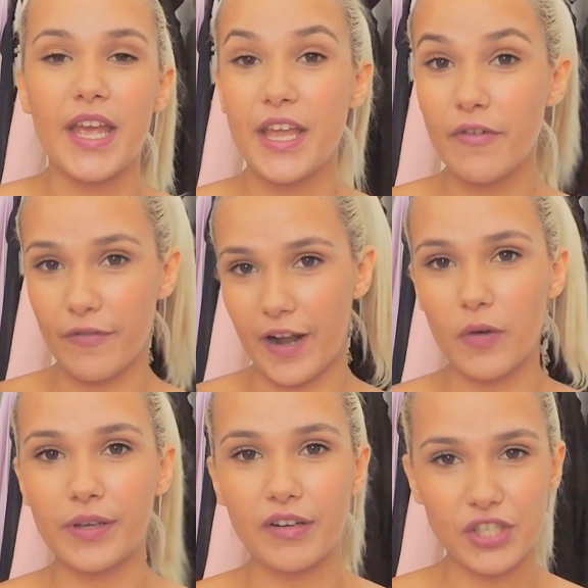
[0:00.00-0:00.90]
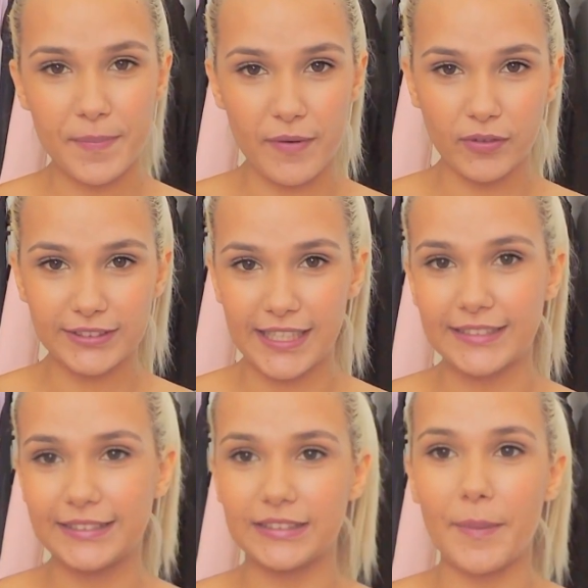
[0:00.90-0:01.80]
e eu vou falar o que eu achei pra
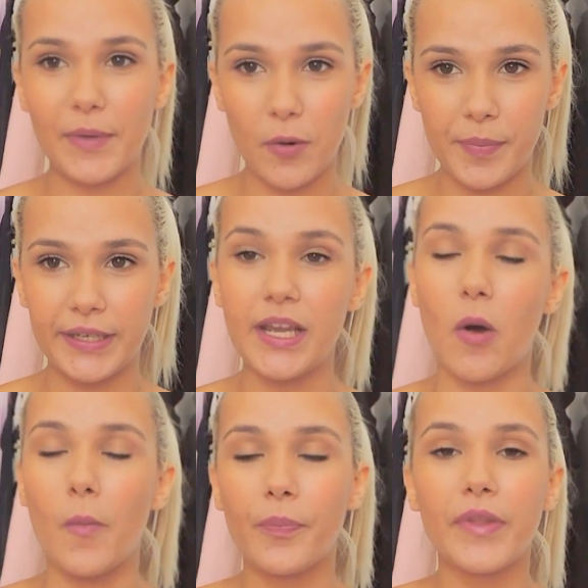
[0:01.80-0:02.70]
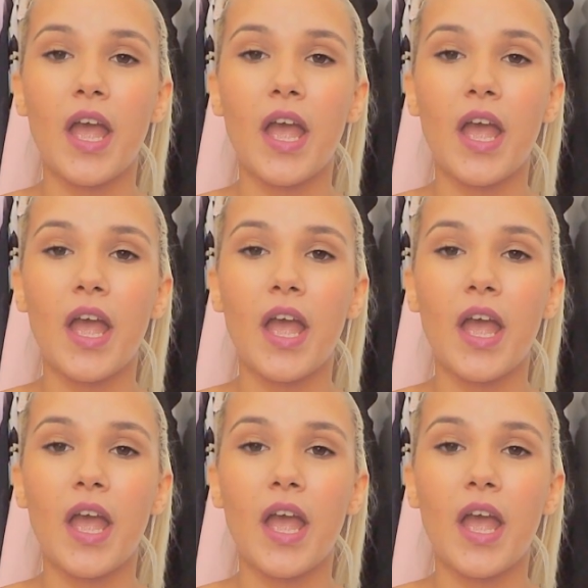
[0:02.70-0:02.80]
vocês da minha opinião.